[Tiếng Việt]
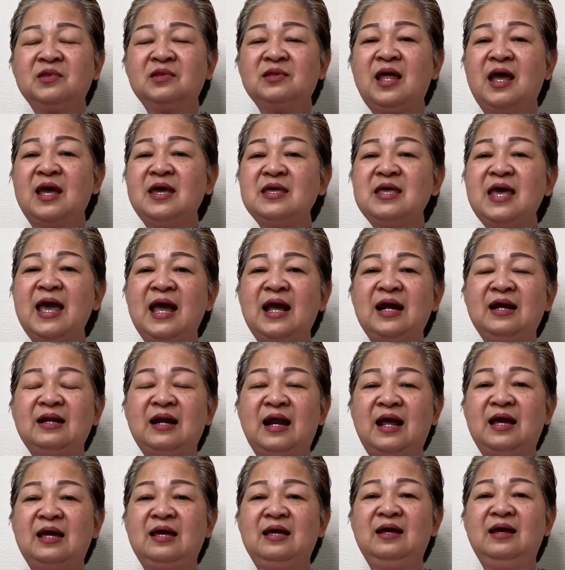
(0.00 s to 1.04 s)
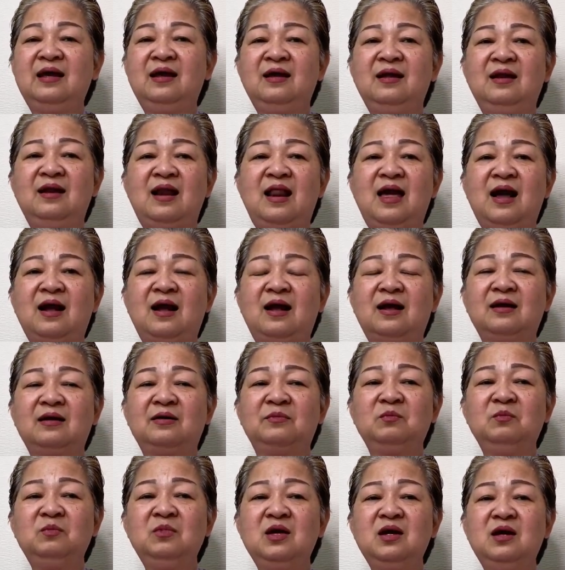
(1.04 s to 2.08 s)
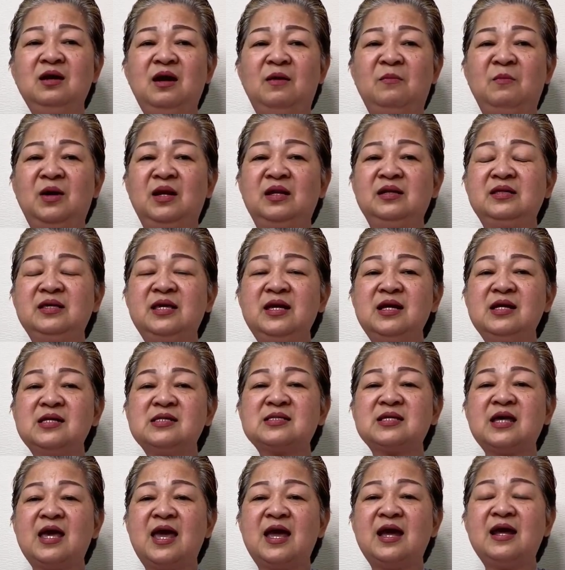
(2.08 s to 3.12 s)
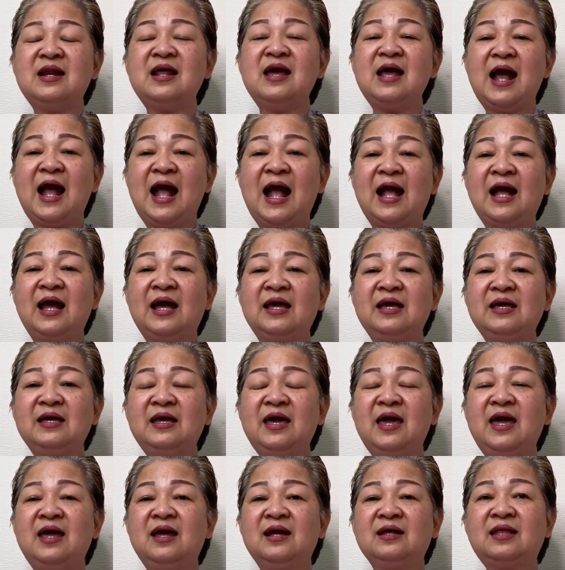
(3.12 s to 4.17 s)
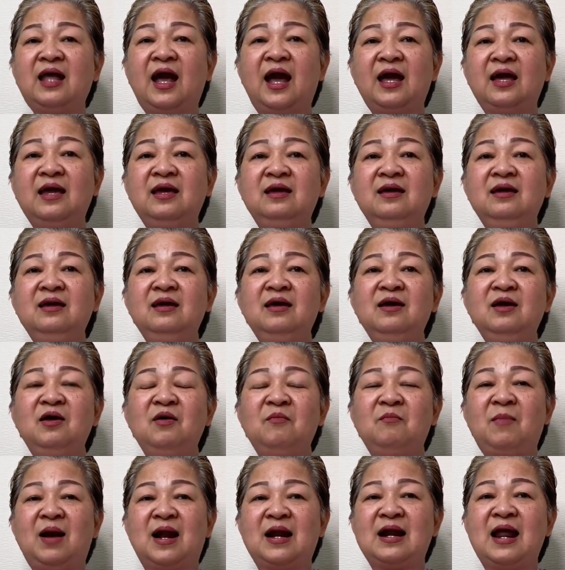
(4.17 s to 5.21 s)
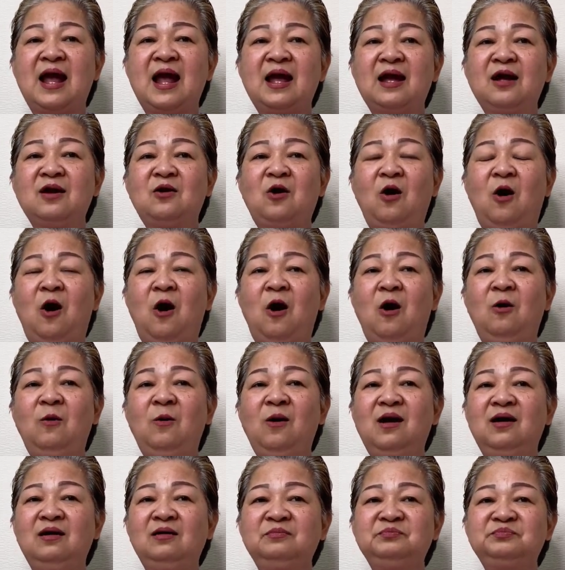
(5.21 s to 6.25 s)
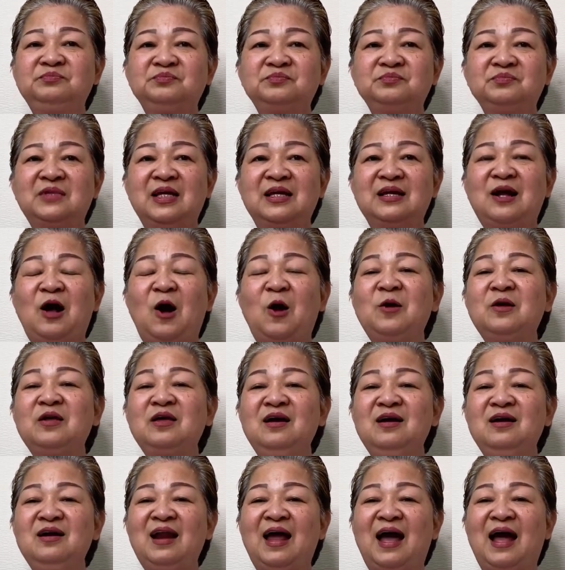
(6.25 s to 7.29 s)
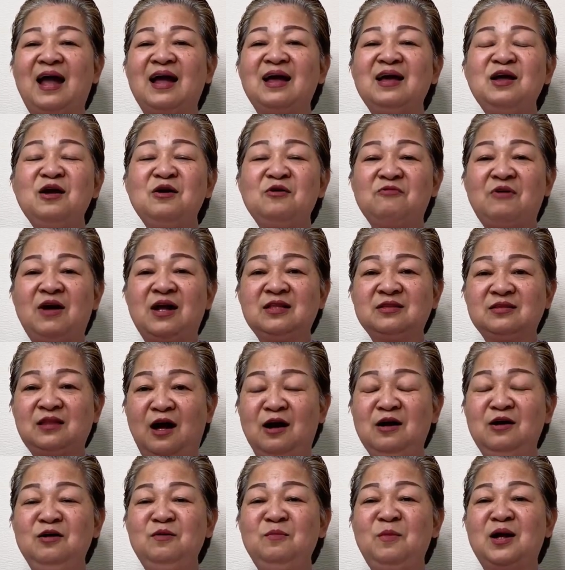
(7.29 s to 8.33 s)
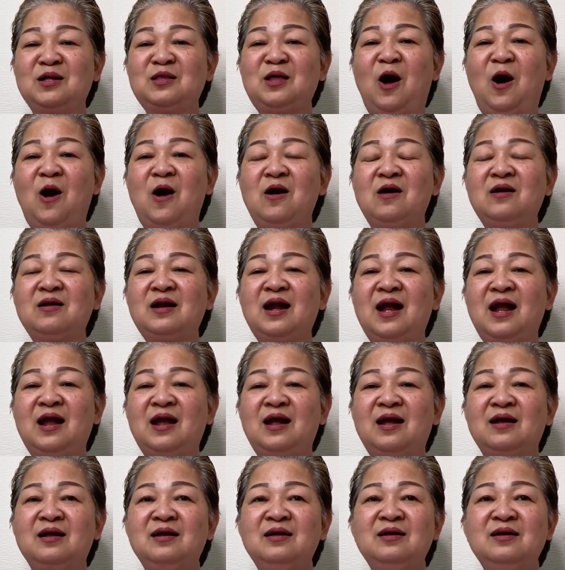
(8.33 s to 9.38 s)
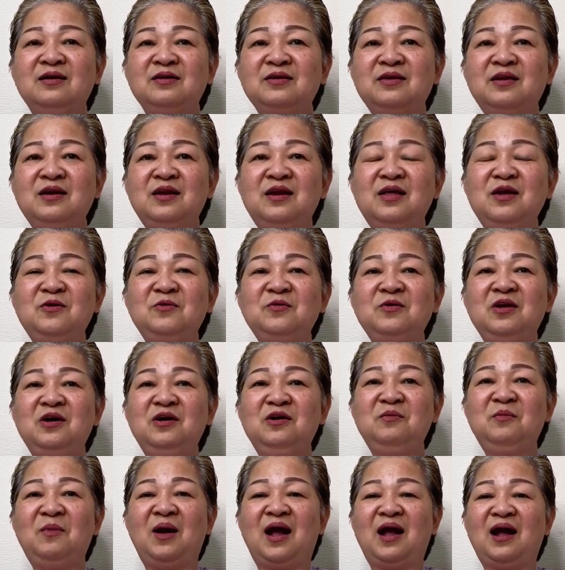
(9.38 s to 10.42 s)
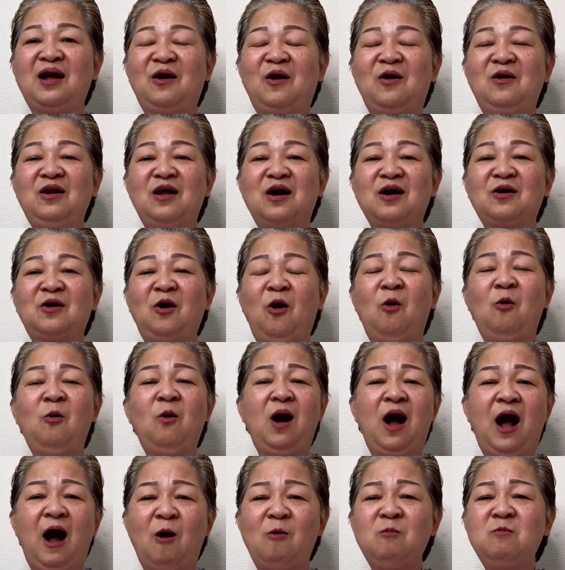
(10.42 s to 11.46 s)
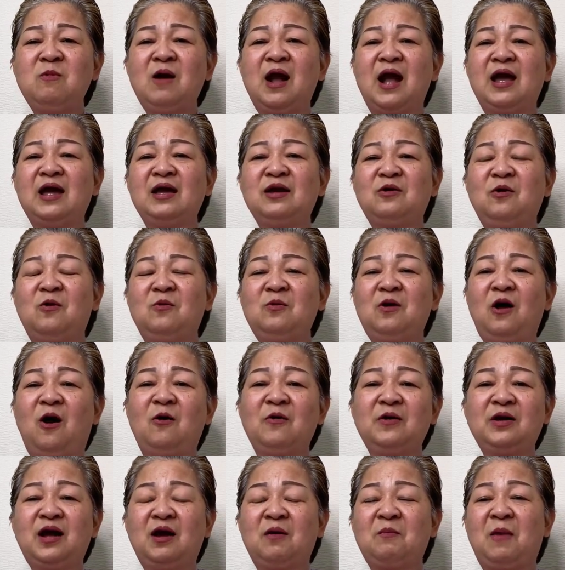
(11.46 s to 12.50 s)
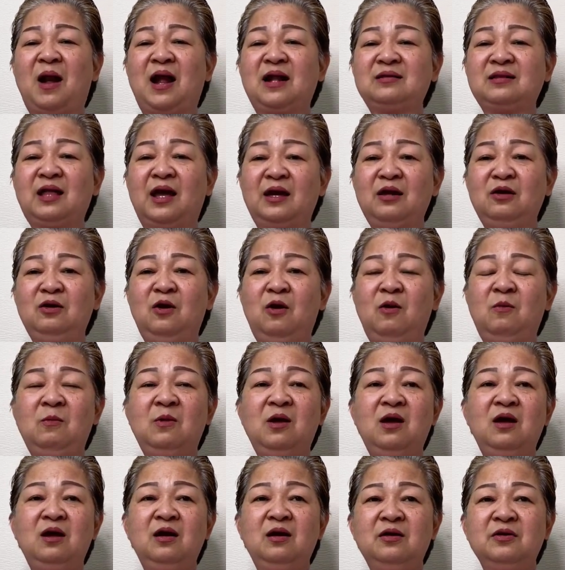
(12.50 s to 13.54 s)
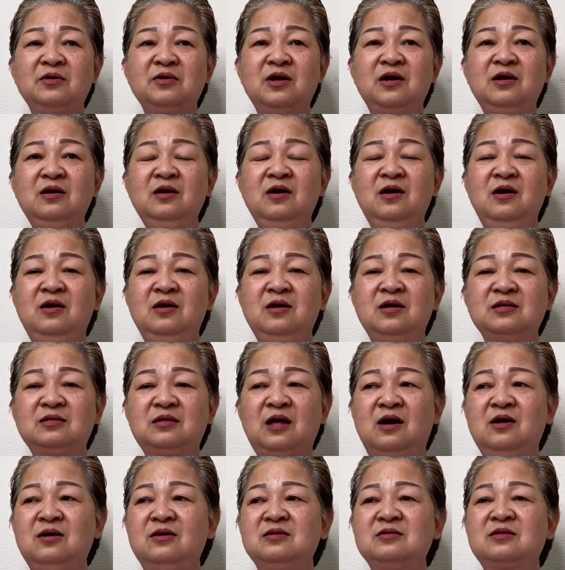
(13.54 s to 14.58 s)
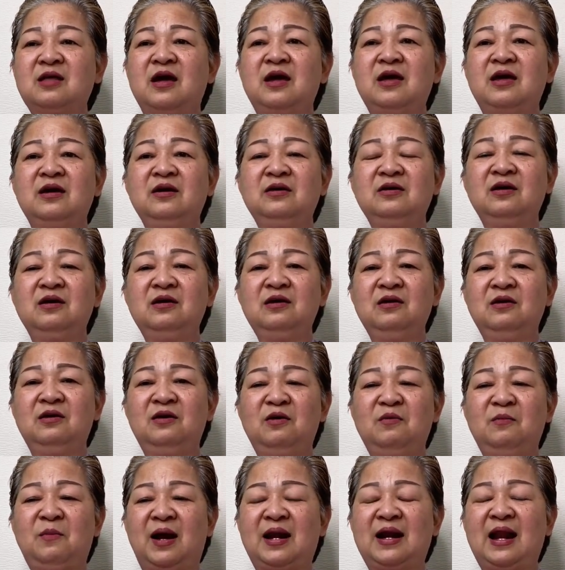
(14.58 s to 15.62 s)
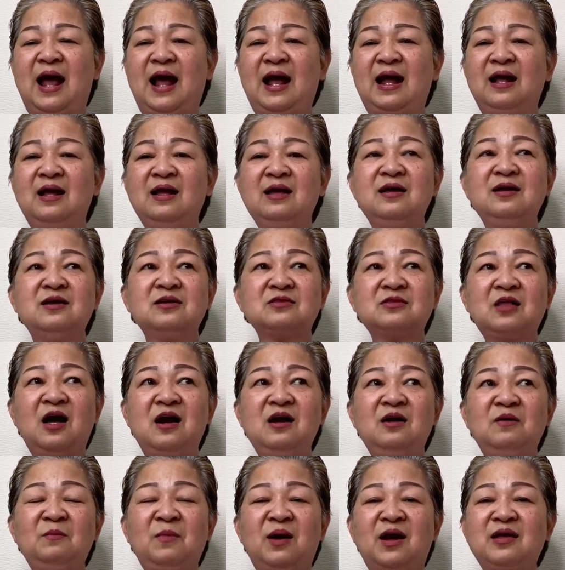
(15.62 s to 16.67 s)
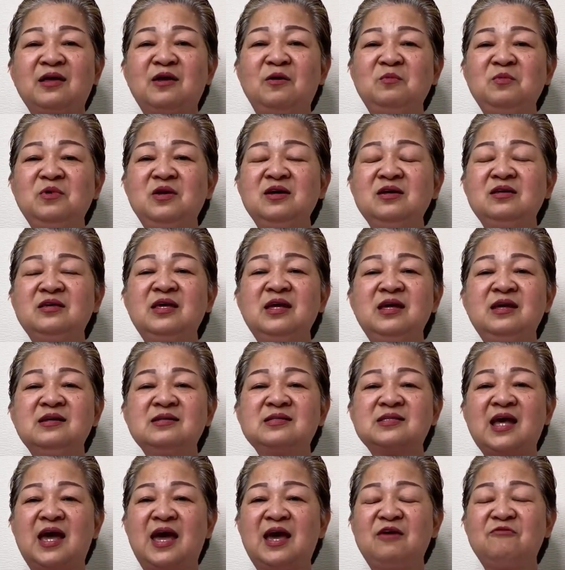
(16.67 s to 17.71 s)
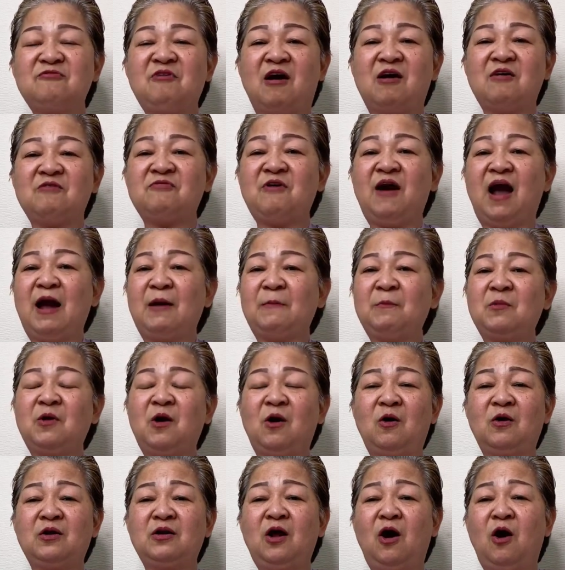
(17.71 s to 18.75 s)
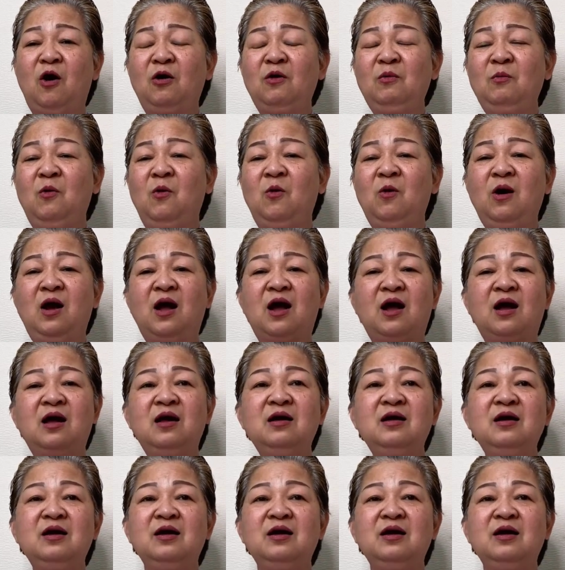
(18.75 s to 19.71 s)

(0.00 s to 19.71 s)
thế gian này á là như là mình chia sẻ để ai nghe thấy mà đang khổ á thì coi như là phải tự mà thoát ra chứ nếu như mà gọi là cứu không ai cứu nổi các bạn thấy không những người từ thiện những người mà đã từng mà giống như chia sẻ phật pháp rồi nói muốn hả